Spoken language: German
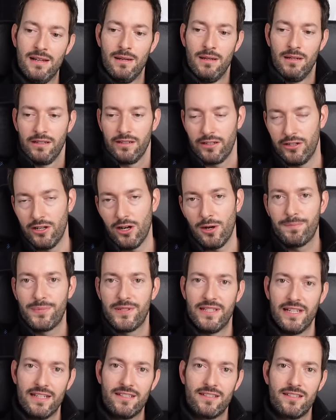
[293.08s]
knapp
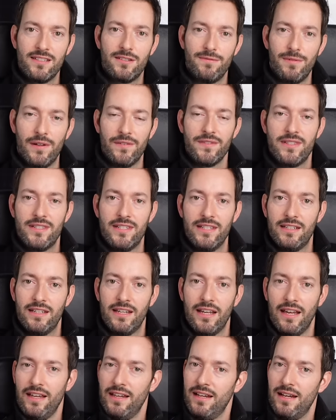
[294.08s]

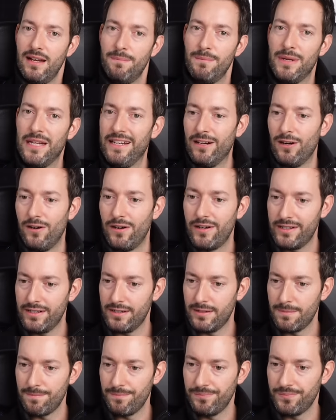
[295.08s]
26 äh,
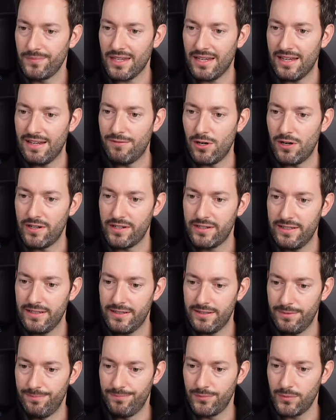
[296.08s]
Milliarden
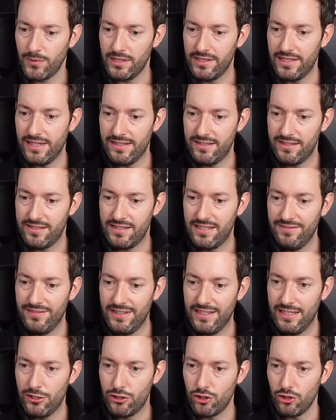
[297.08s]
erwartet. Jetzt sind wir
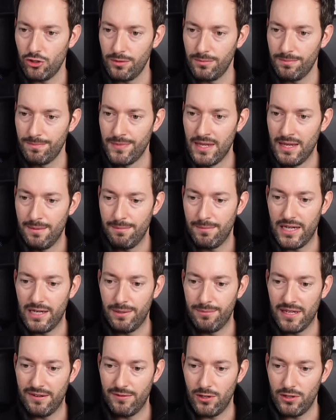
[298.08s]
hier schon bei einem
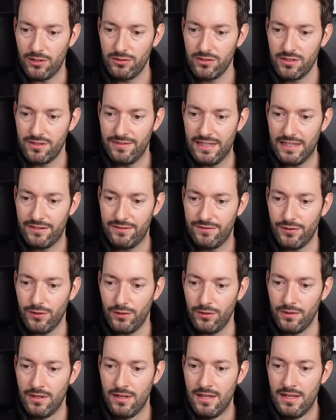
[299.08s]
Erwartungswert
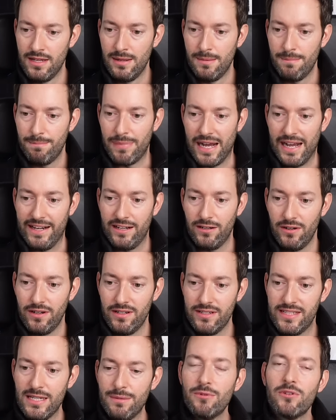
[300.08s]
von beinahe
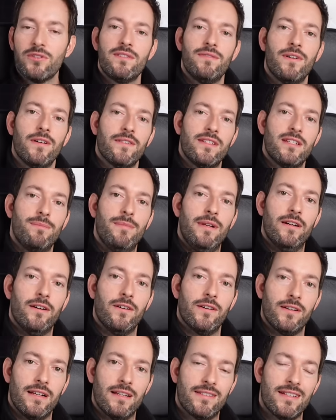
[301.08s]
27
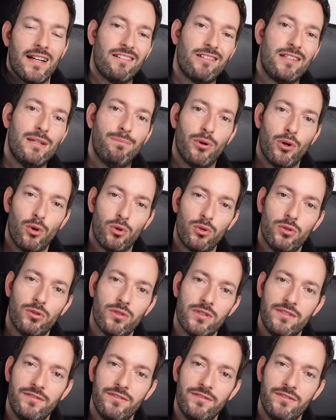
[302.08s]
Milliarden. Also auch die Prognosen für